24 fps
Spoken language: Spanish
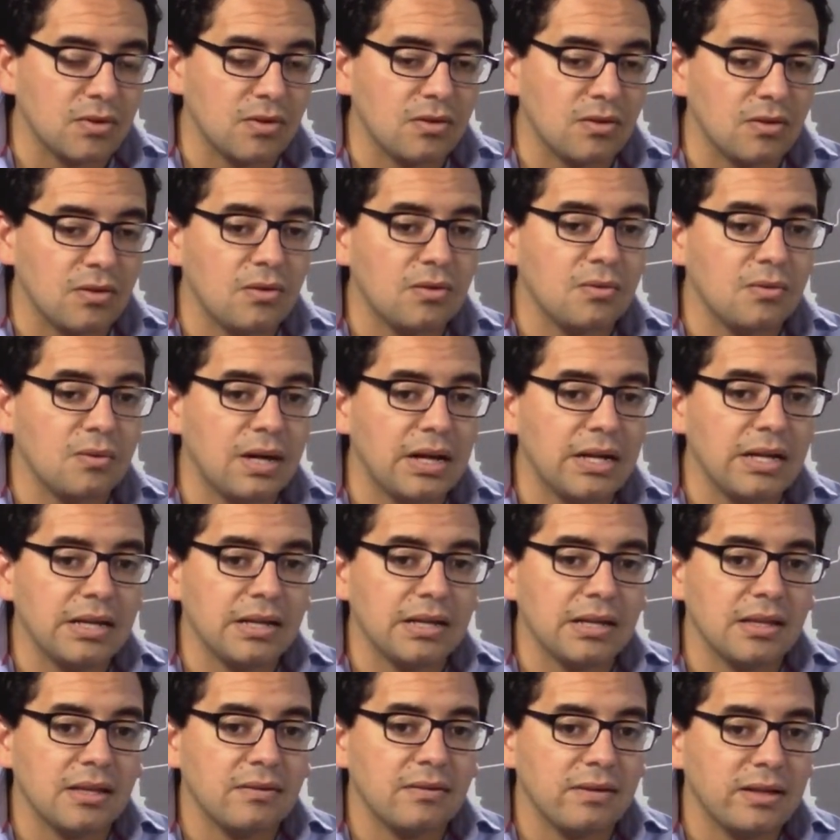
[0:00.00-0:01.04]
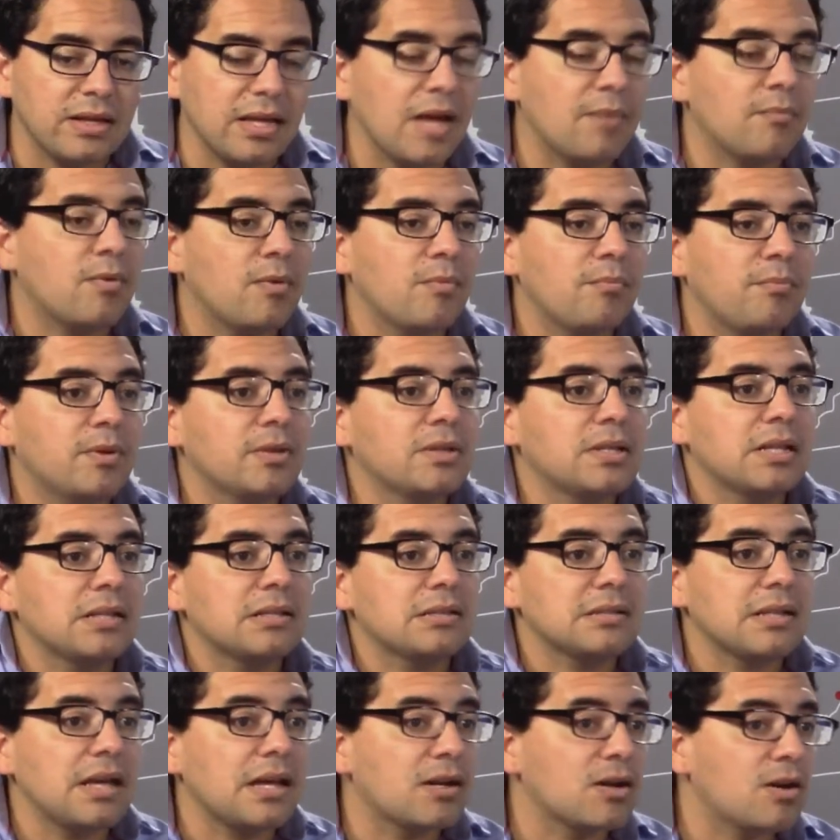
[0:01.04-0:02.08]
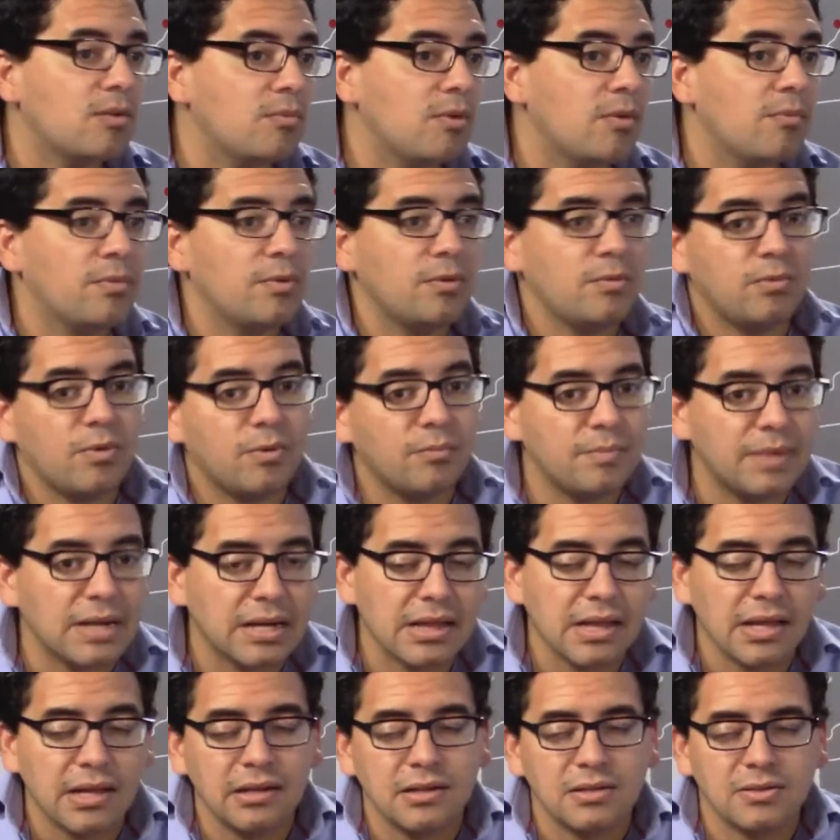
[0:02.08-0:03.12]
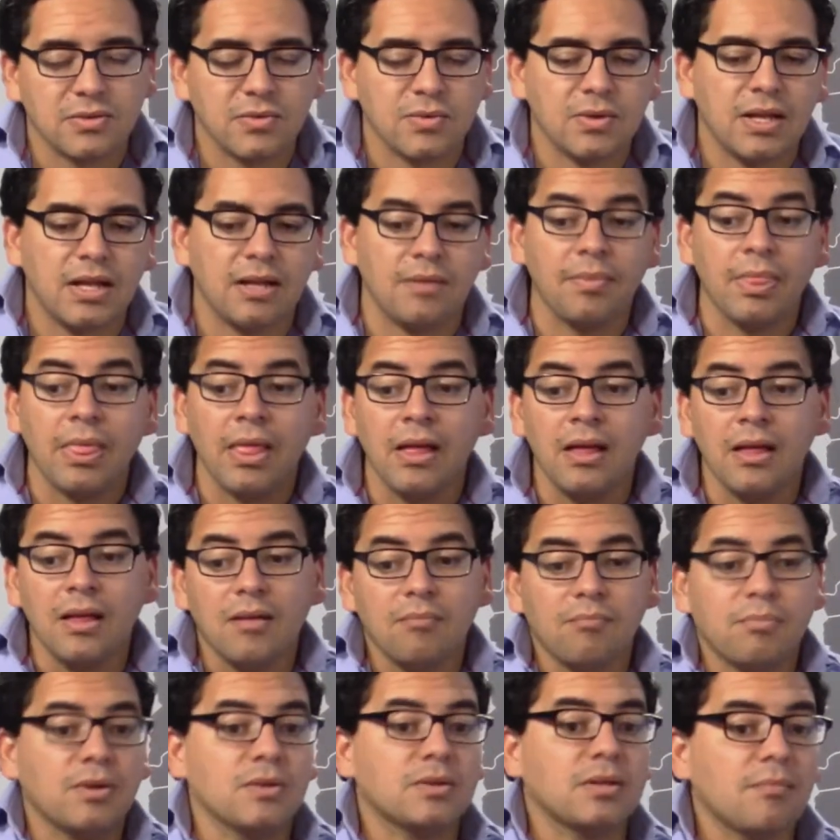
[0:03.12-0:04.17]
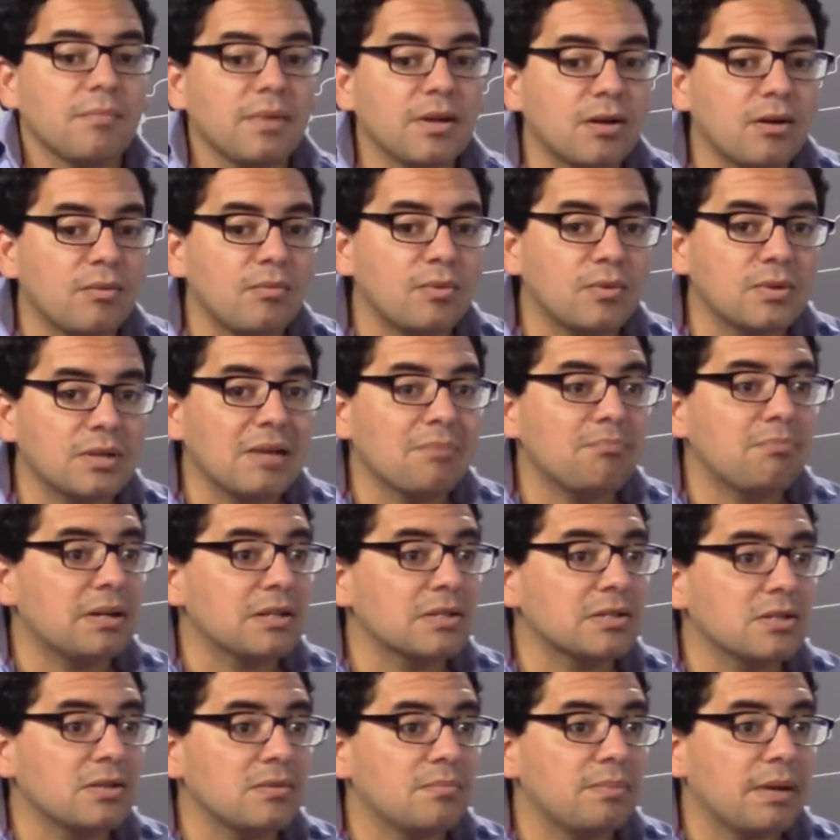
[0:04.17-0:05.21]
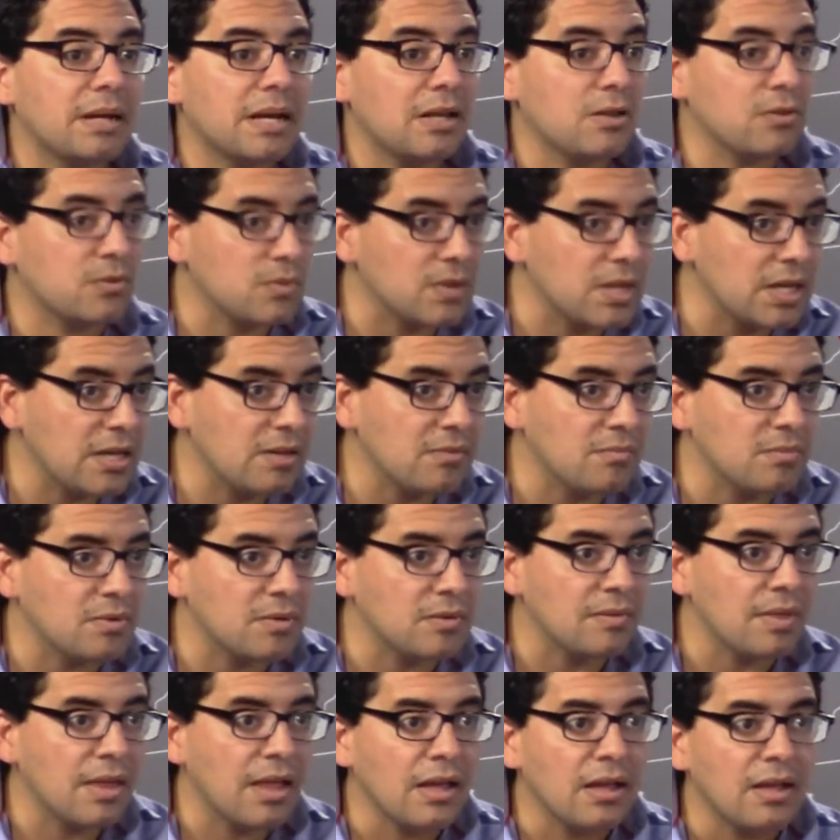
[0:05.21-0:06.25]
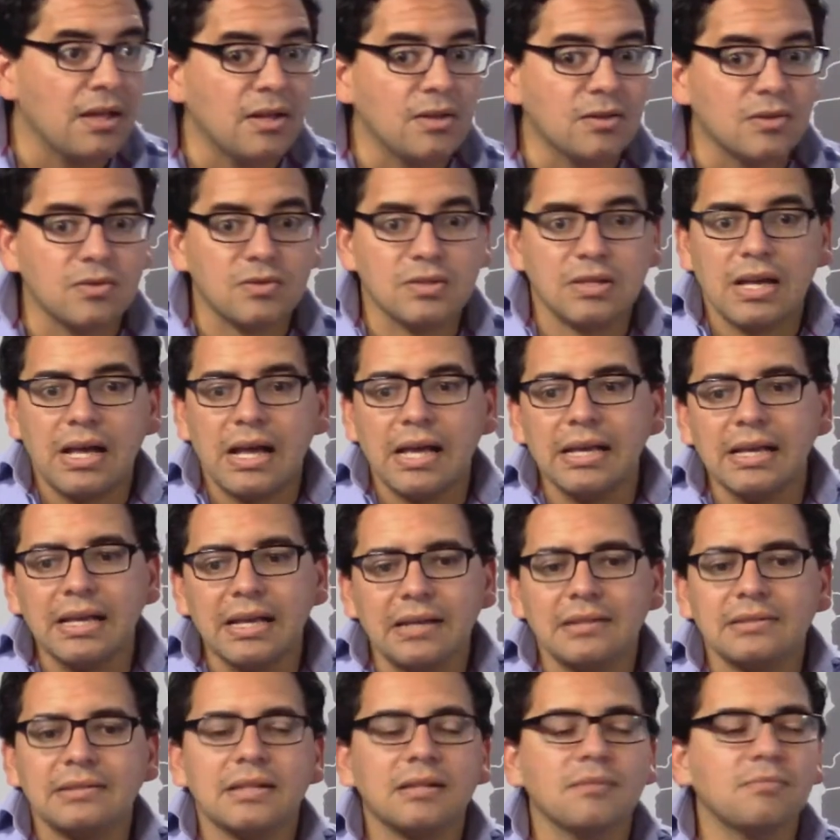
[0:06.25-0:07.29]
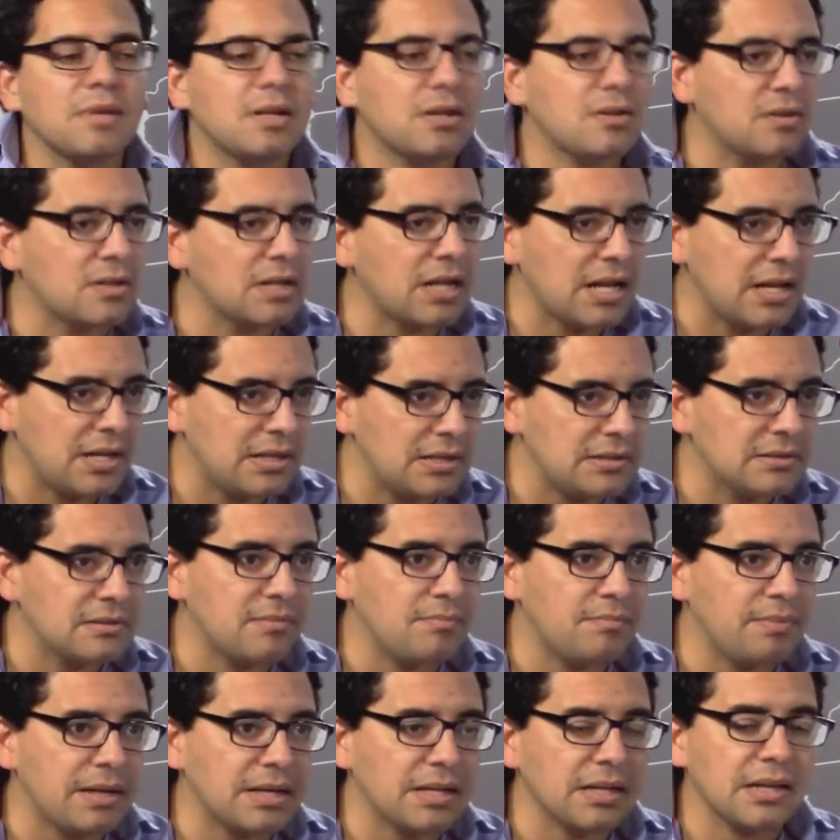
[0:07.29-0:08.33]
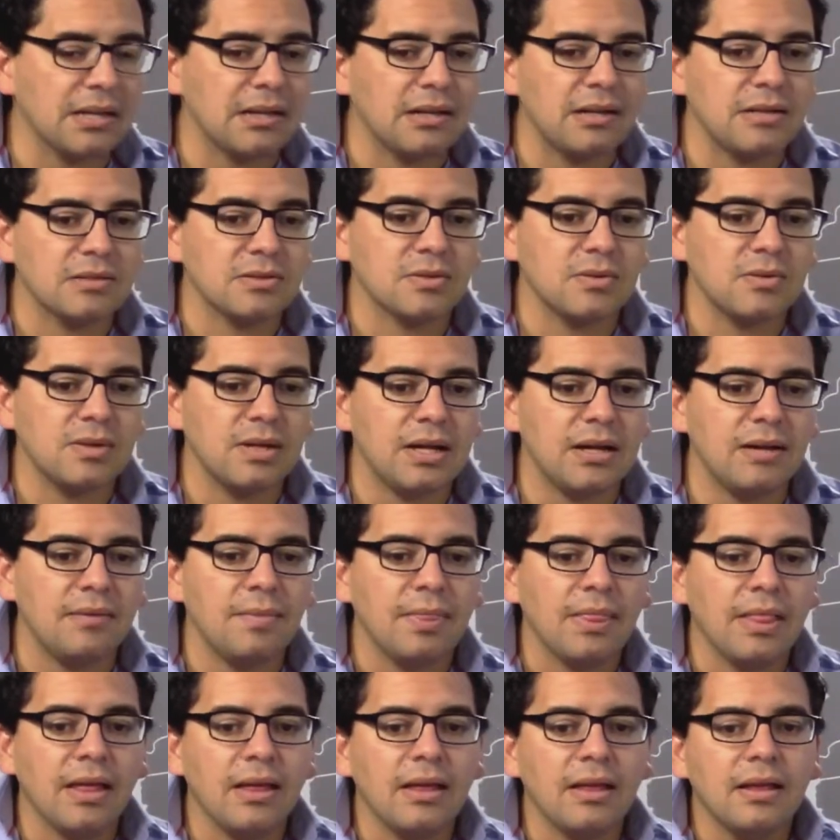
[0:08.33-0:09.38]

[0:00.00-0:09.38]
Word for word: de los lugares que deberíamos potenciar como pulmón verde de la ciudad, pero también como un espacio para el turismo. Entonces hay que hacer mejoras en ese parque de la ciudad,